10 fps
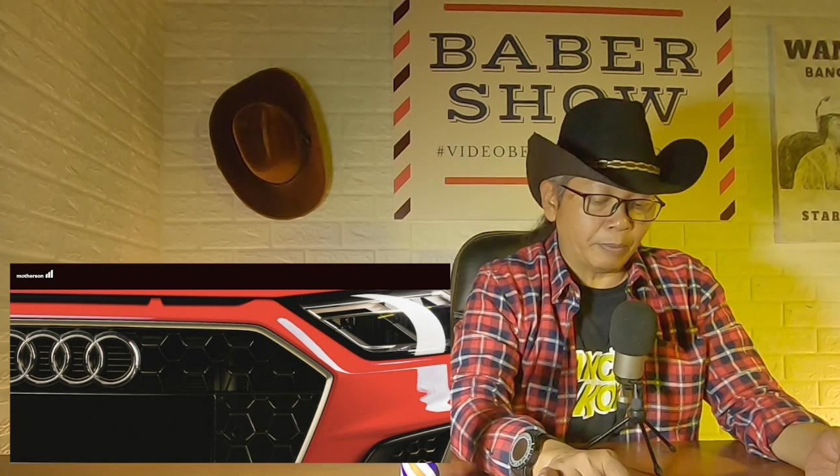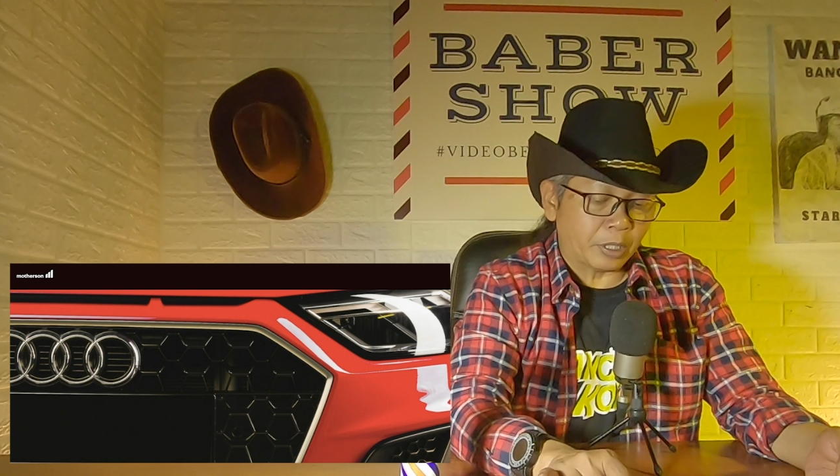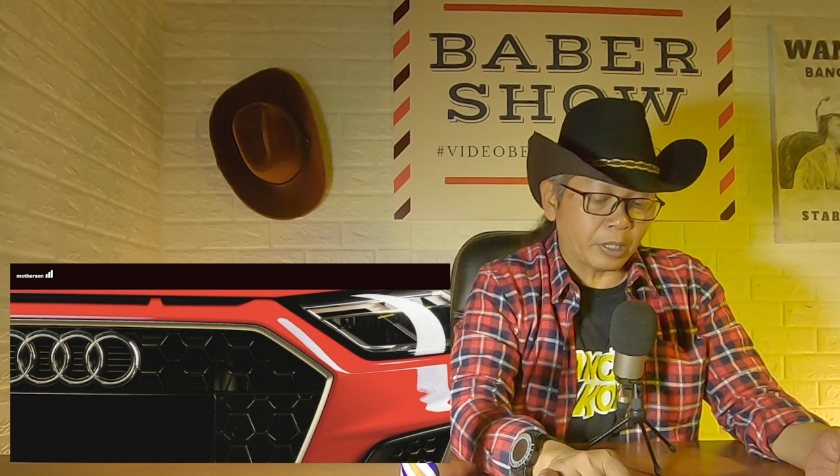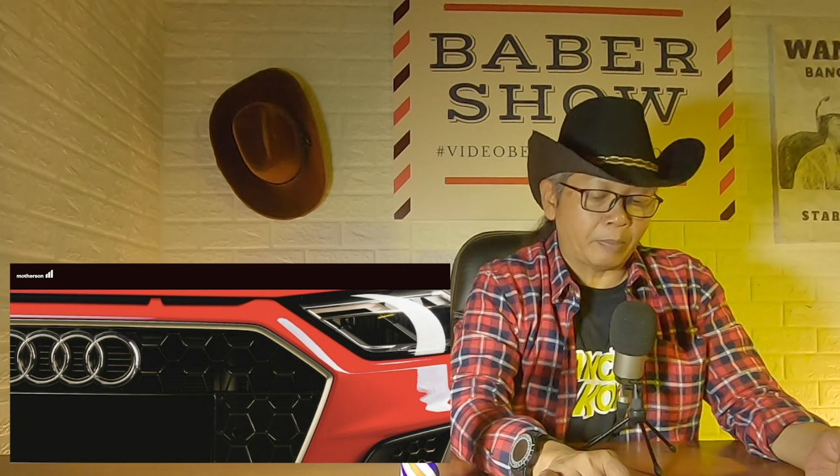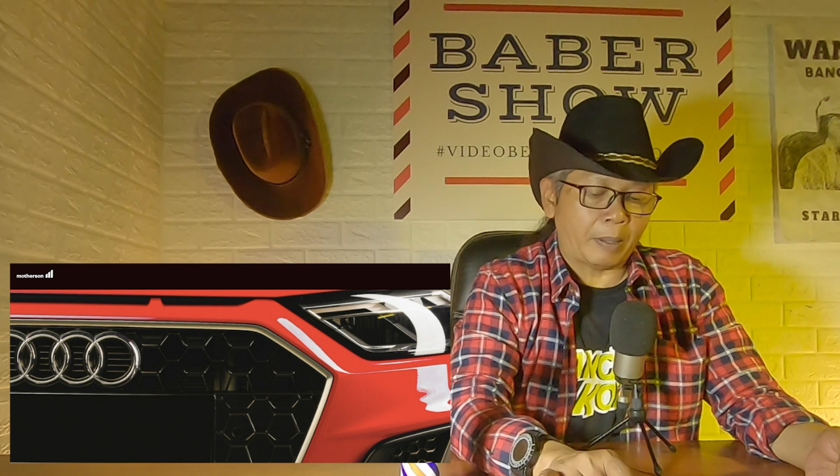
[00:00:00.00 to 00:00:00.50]

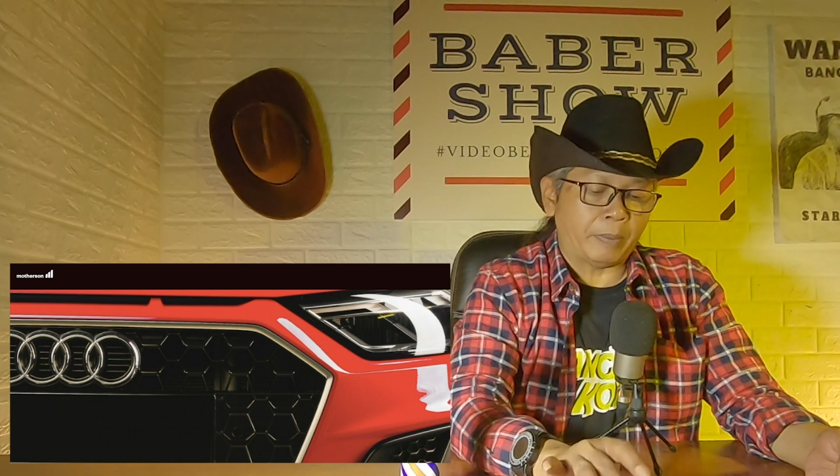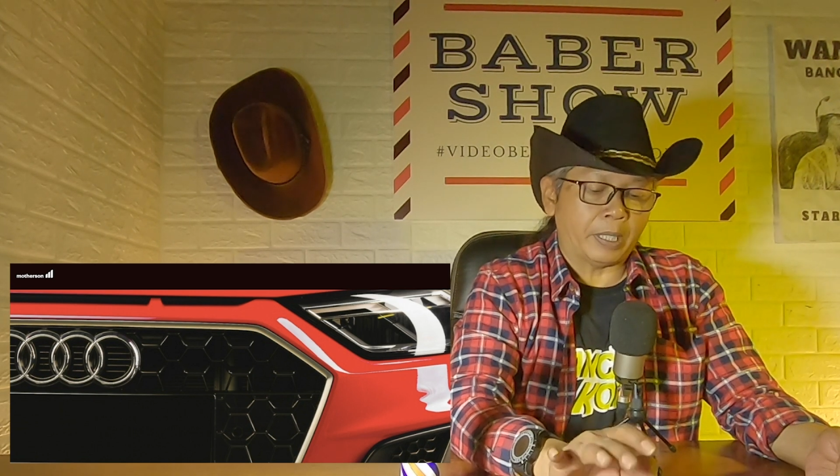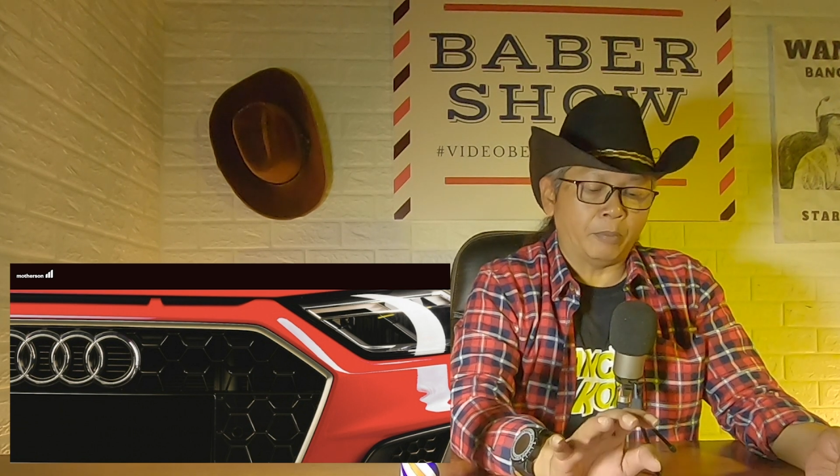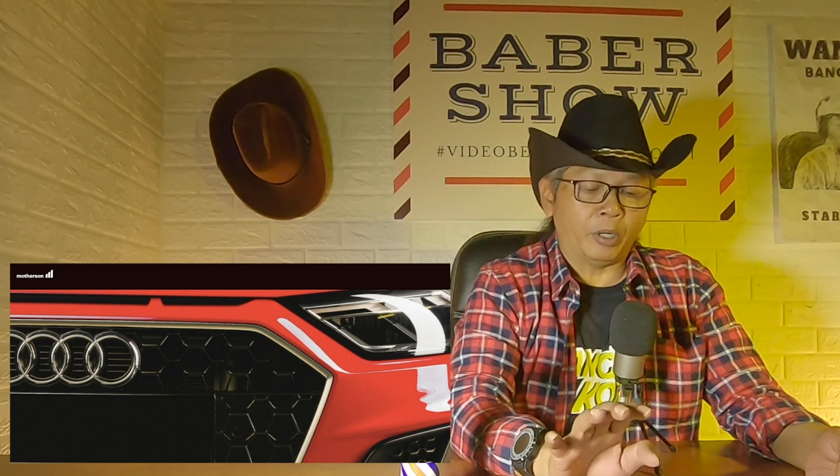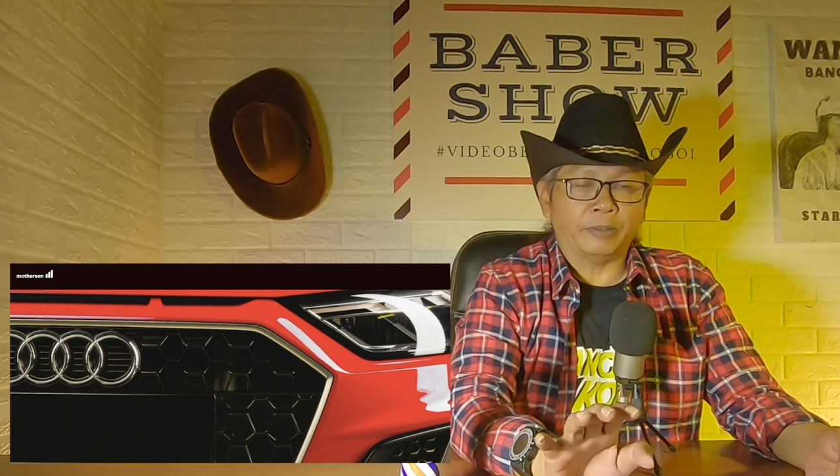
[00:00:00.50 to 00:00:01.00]
sebab
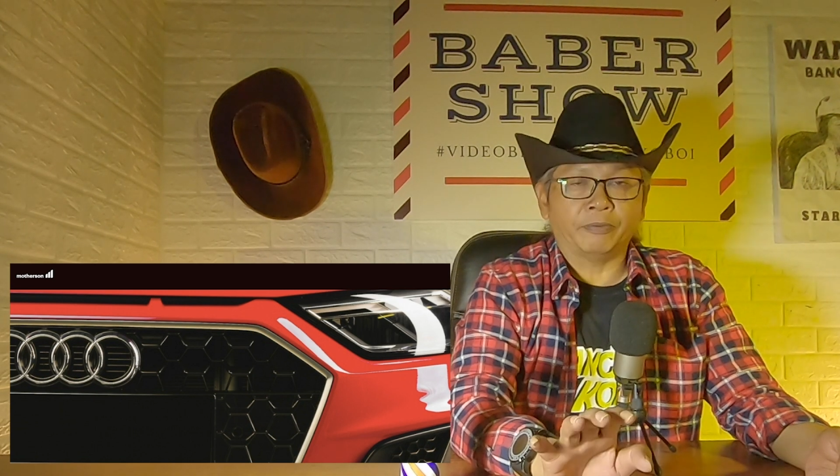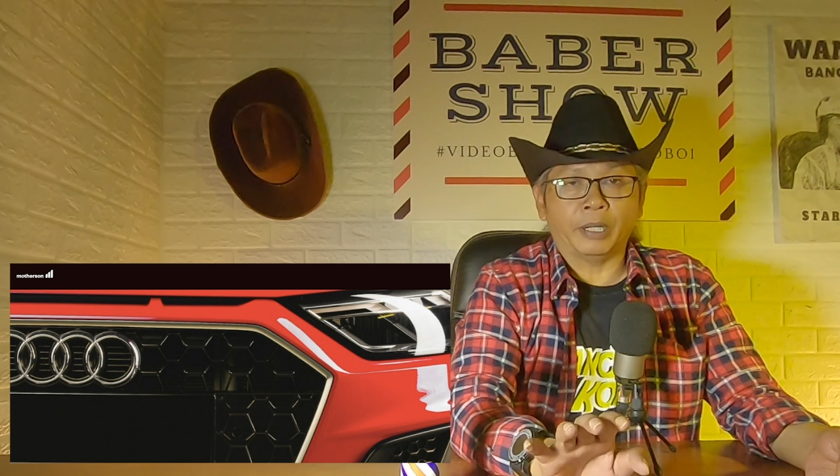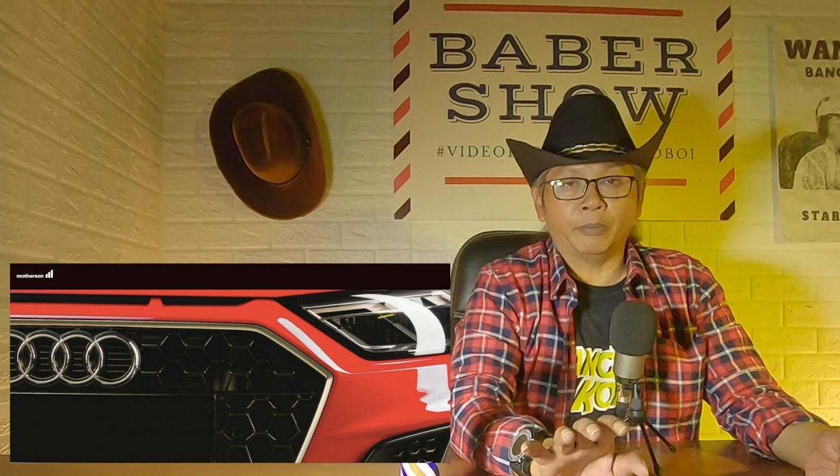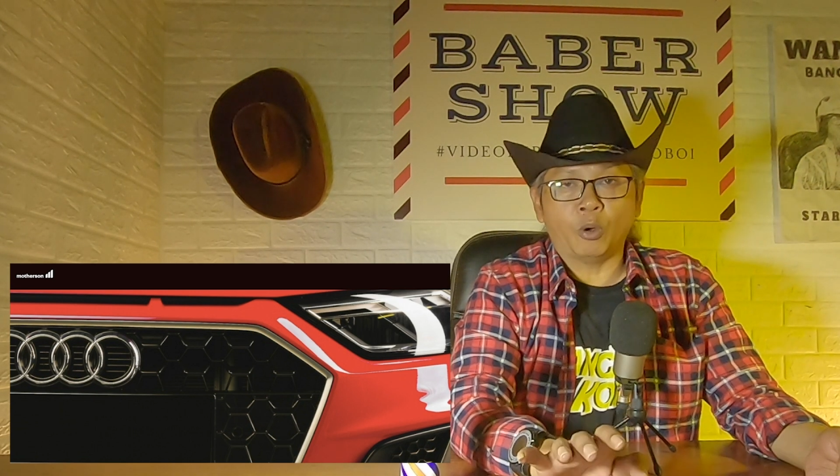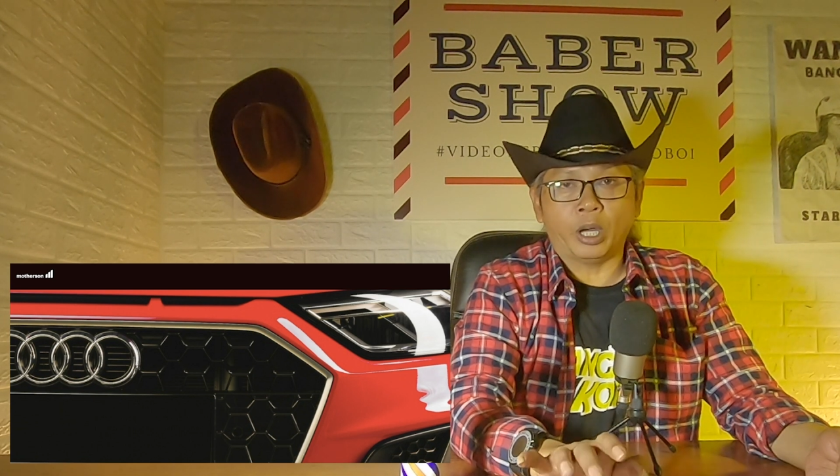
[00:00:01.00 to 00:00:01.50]
pada bulan
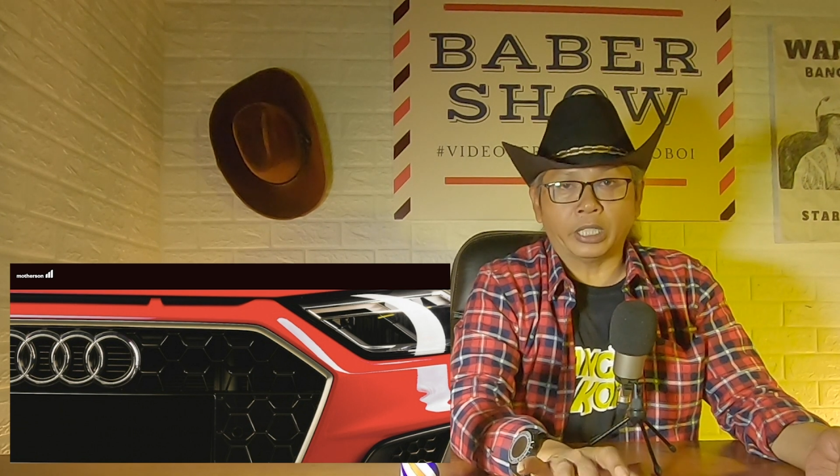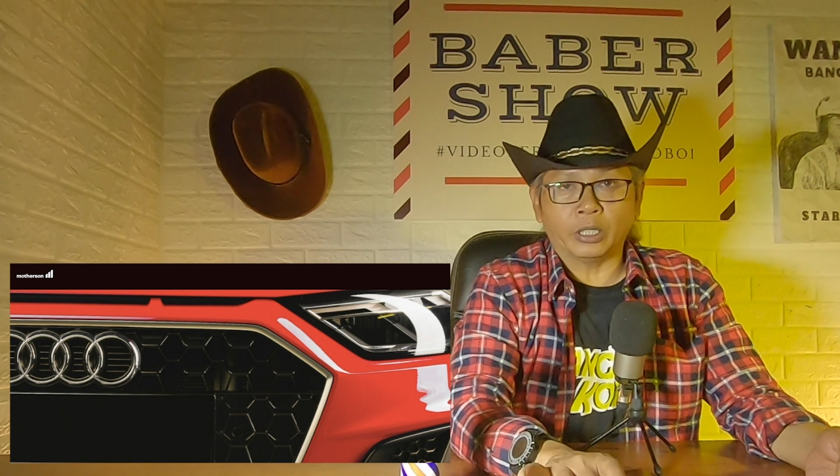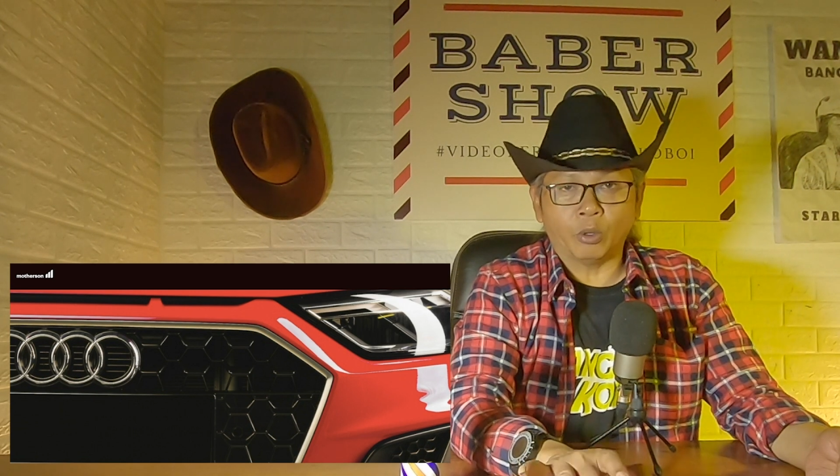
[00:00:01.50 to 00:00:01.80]
Februari